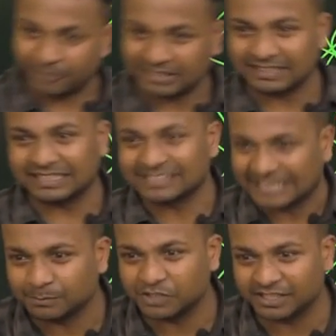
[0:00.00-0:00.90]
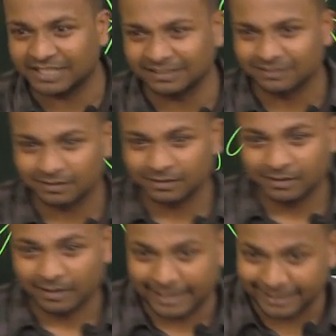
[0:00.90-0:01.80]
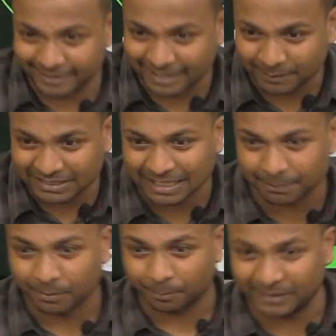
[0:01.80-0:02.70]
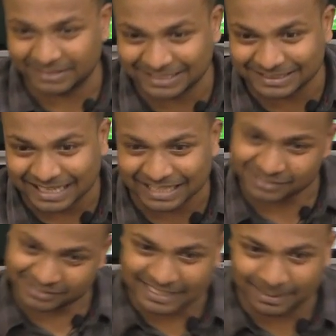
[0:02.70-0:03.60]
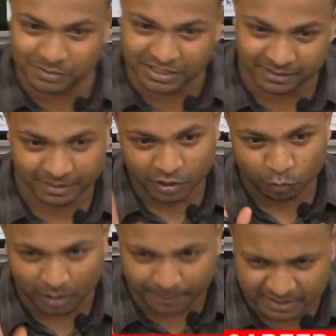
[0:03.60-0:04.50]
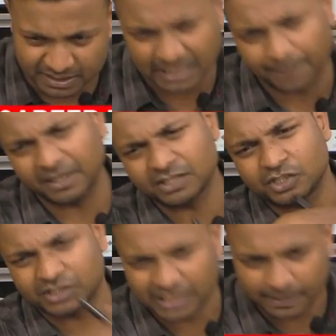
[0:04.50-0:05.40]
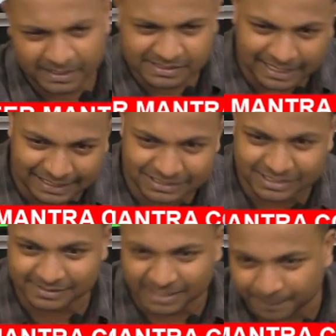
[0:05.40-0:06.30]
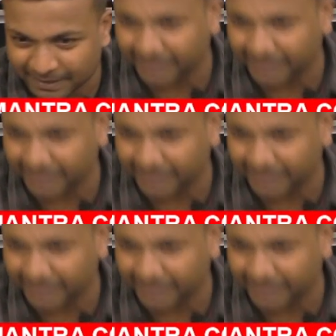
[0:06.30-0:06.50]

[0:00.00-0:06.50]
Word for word: इन द सेम जीन ना इंट्रा मतलब विथ इन द सेम जीन तो अभी तक आपने जितनी भी सारी चीजें पढ़ी